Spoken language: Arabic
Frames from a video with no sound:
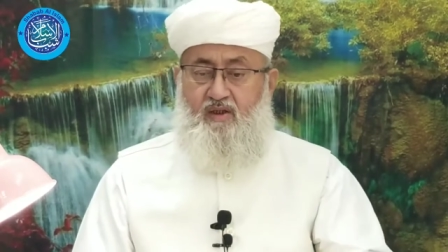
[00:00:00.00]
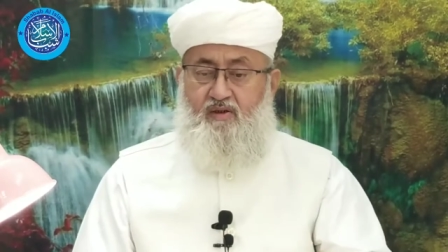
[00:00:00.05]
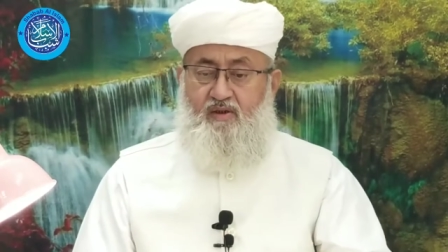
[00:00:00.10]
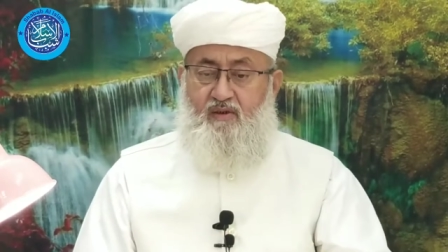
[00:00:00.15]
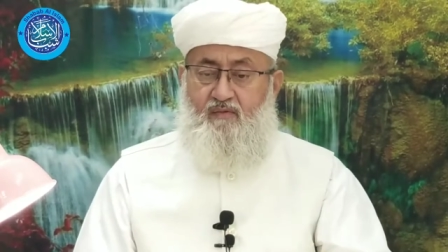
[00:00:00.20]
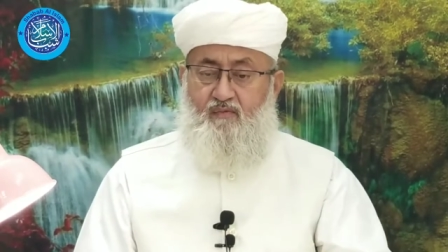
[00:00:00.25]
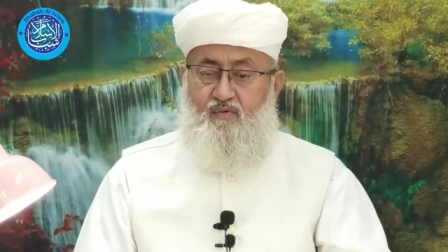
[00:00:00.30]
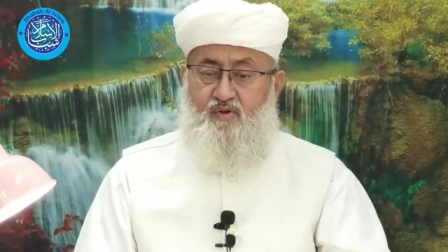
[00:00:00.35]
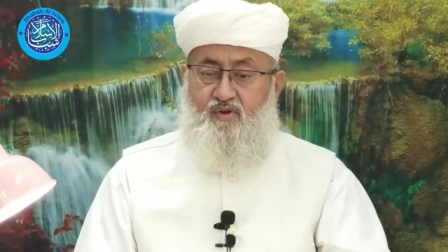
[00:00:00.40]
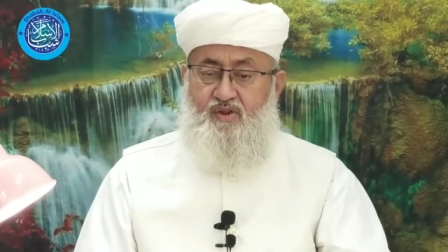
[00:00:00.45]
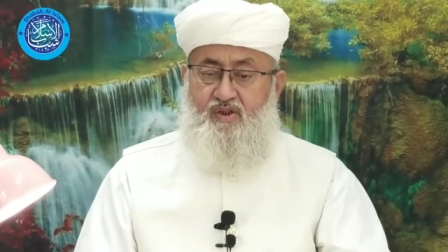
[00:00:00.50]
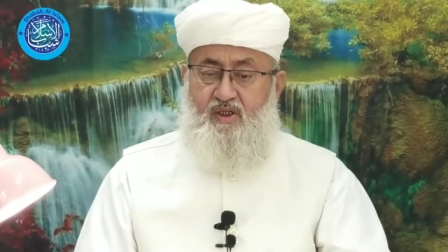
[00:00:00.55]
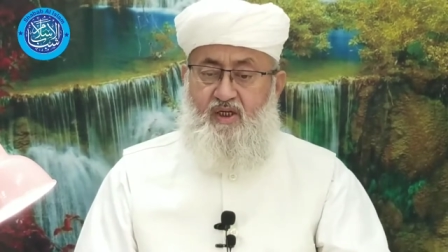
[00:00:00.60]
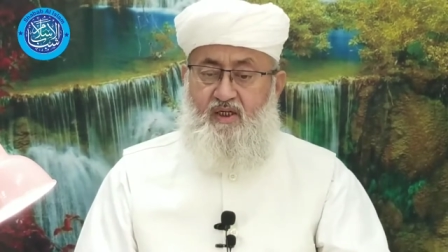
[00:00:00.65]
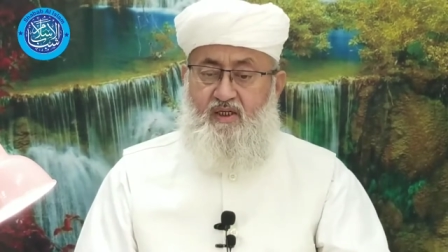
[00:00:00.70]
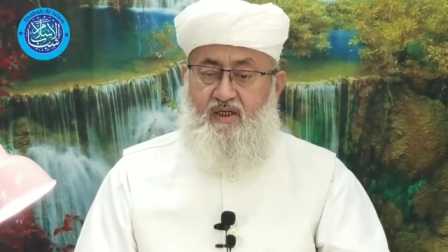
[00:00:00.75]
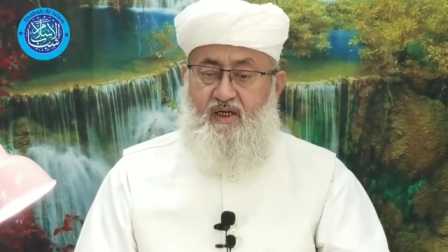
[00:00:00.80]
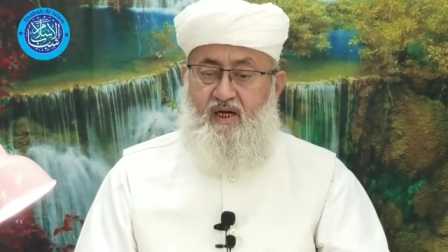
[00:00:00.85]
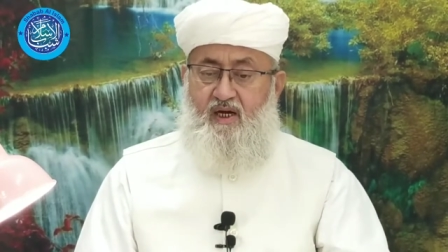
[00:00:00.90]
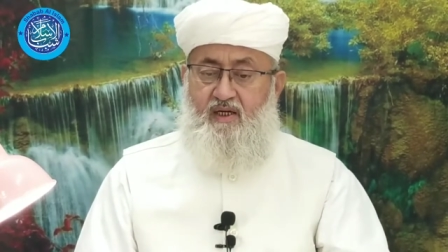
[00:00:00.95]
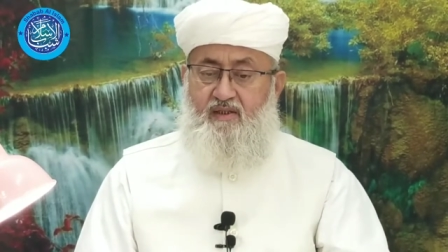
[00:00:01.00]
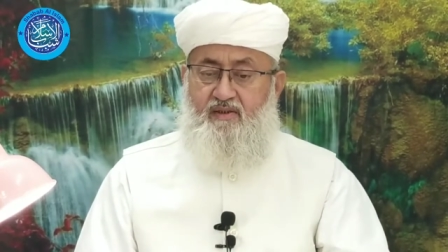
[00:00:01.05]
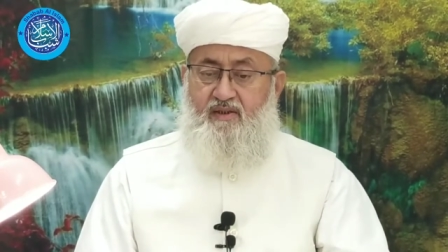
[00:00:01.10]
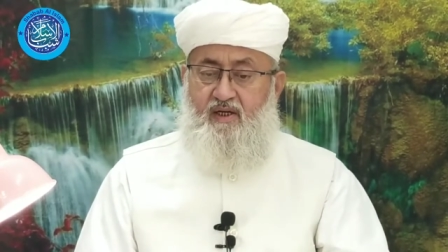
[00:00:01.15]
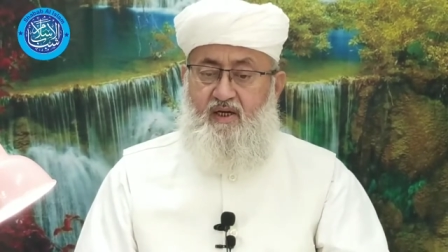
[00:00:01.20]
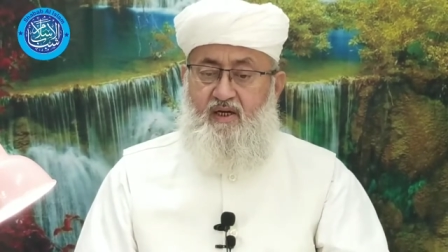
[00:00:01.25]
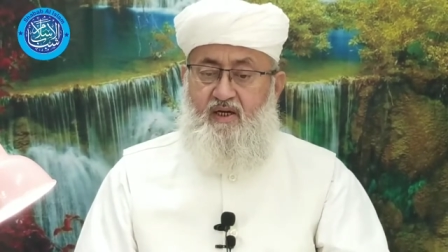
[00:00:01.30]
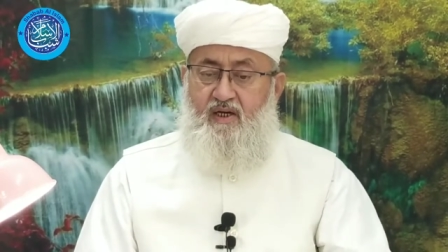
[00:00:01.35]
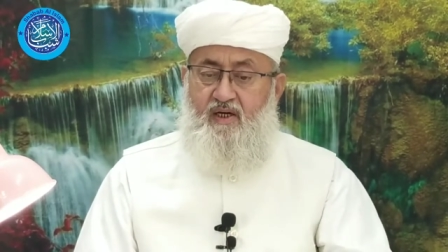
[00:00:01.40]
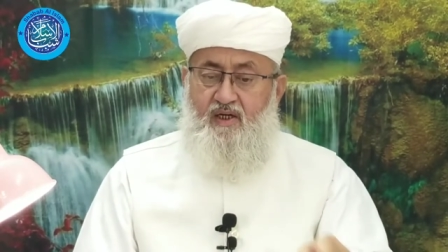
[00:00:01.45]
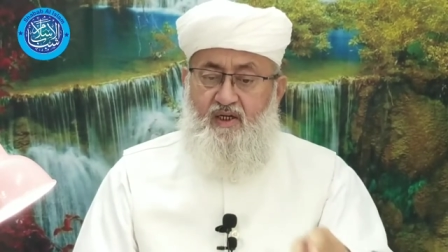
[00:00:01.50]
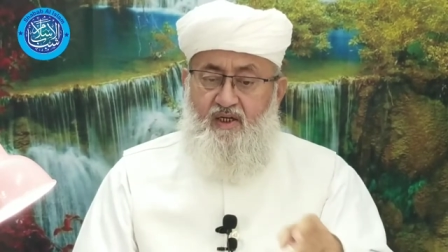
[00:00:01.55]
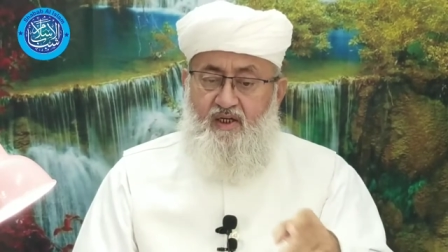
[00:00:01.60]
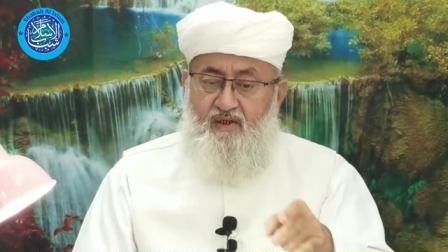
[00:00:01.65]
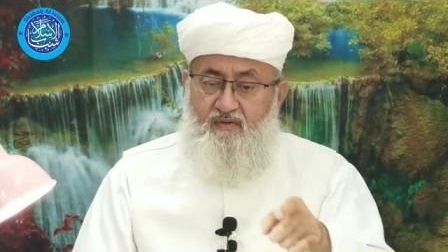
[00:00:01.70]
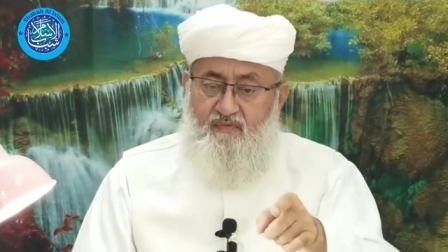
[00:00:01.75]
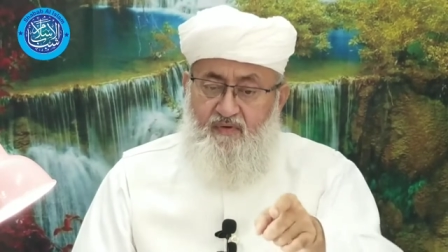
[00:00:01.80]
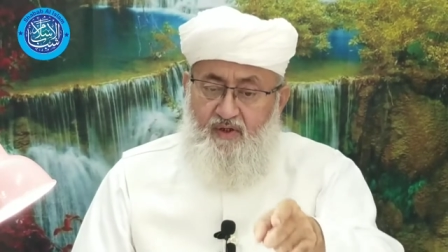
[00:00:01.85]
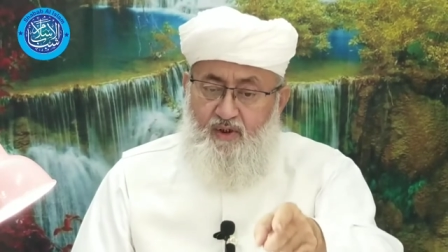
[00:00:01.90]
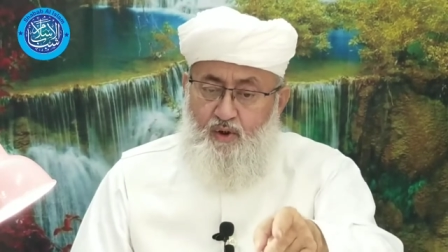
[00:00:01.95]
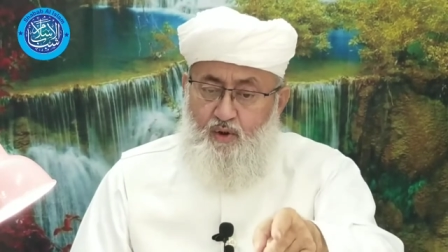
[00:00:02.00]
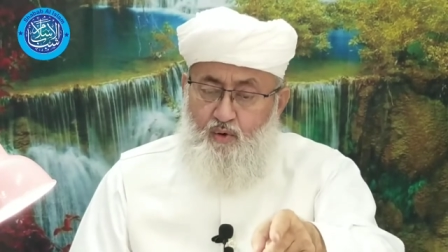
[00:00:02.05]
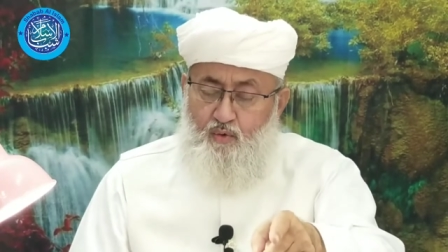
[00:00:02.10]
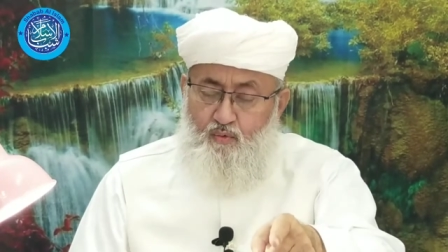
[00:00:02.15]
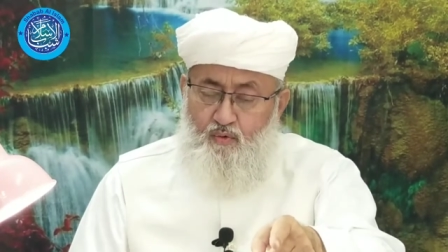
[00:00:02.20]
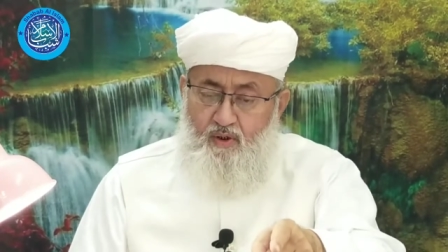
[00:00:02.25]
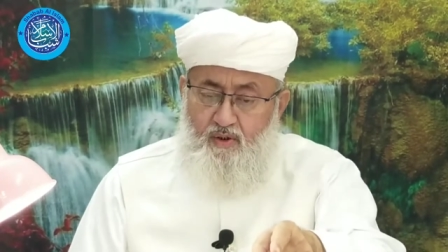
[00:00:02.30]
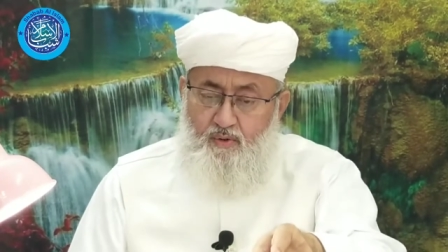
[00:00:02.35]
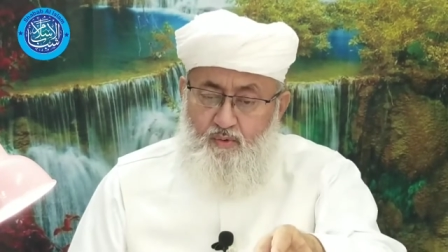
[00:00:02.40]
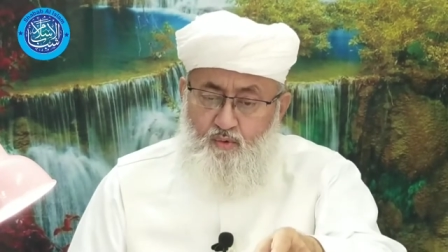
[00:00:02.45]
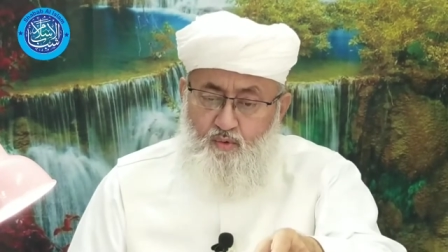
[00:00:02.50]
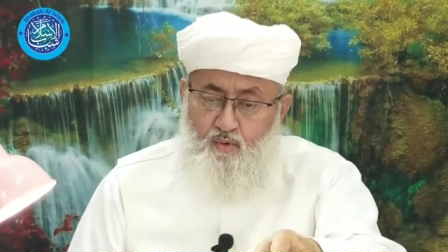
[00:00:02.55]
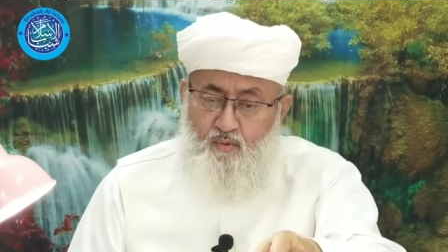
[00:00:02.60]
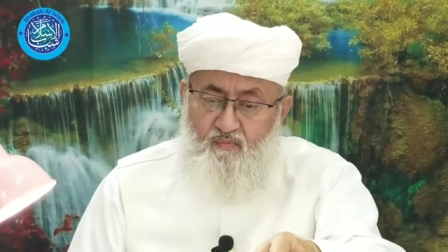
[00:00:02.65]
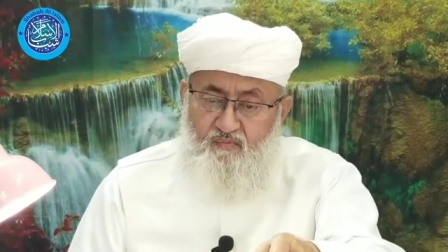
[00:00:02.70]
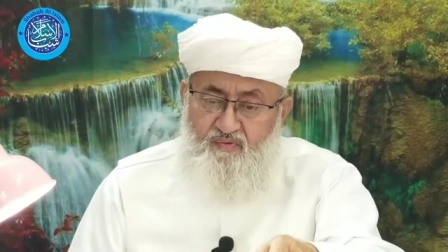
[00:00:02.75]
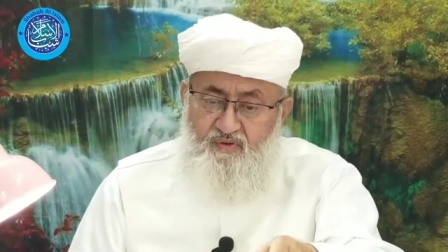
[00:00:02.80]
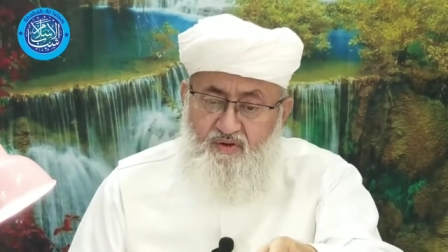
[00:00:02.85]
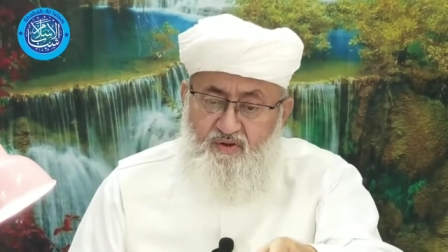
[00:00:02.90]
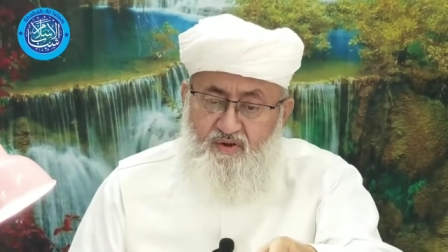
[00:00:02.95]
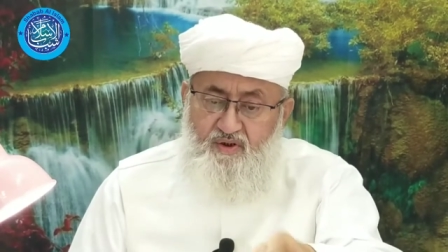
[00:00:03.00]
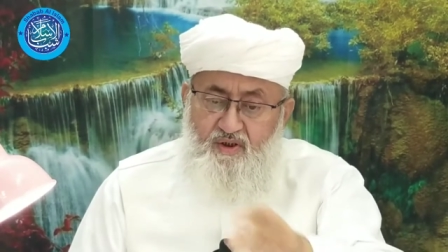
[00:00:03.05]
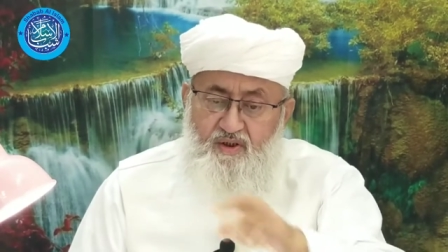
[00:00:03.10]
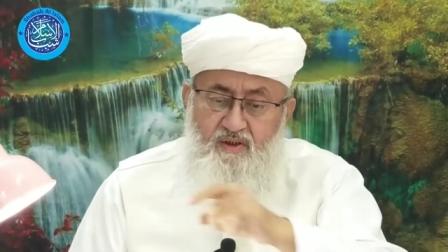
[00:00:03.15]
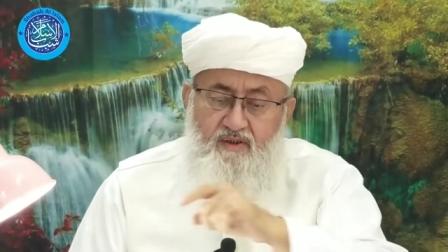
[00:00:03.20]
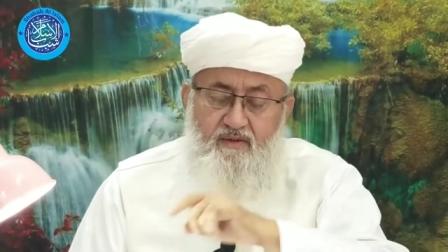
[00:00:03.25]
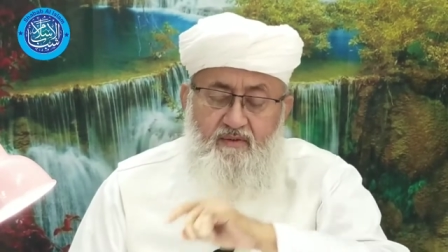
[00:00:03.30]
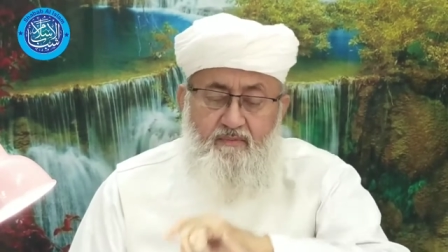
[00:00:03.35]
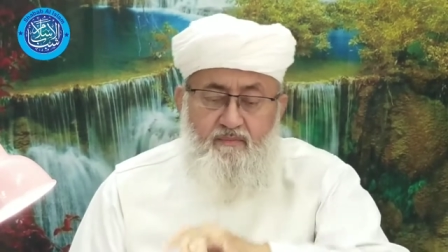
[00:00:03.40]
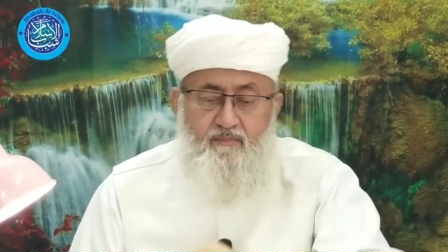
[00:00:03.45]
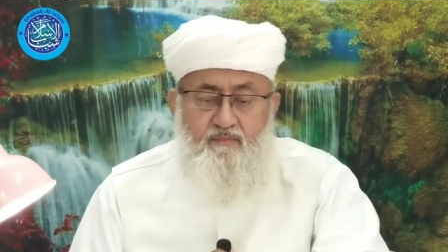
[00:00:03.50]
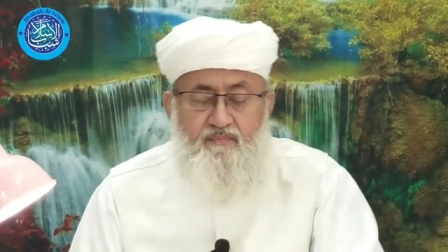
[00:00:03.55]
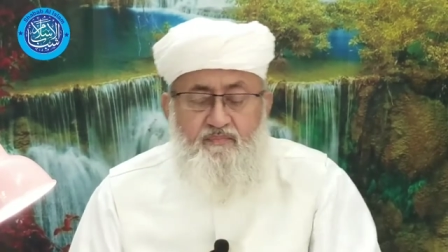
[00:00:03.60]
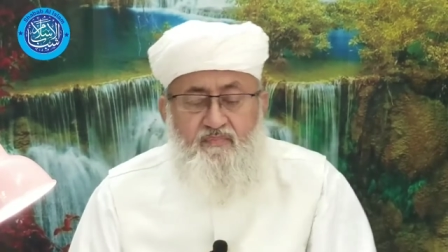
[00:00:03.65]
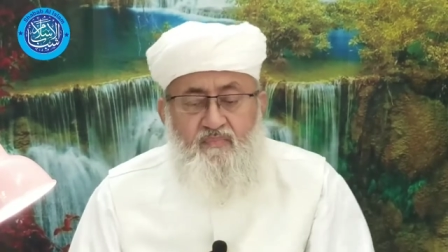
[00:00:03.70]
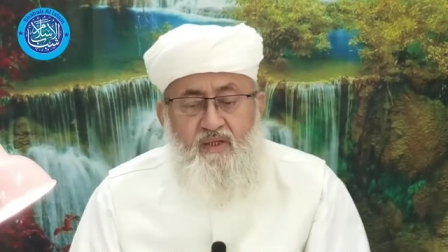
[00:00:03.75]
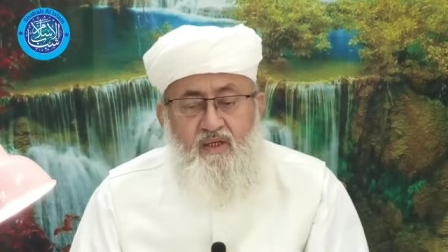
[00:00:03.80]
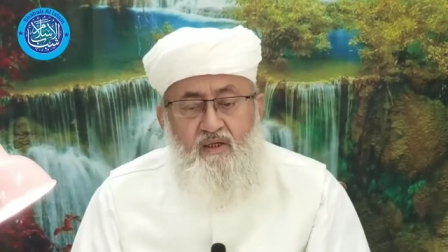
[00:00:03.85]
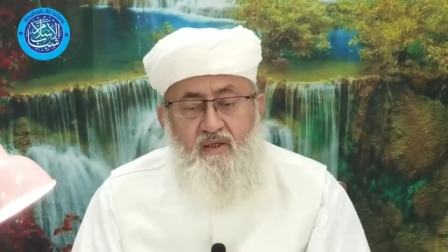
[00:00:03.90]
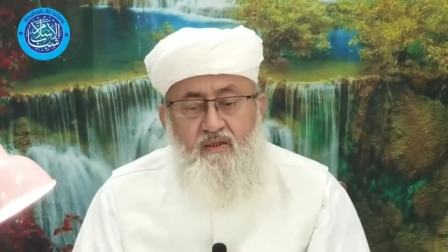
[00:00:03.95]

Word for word: وآتوا الزكاة فإخوانكم في الدين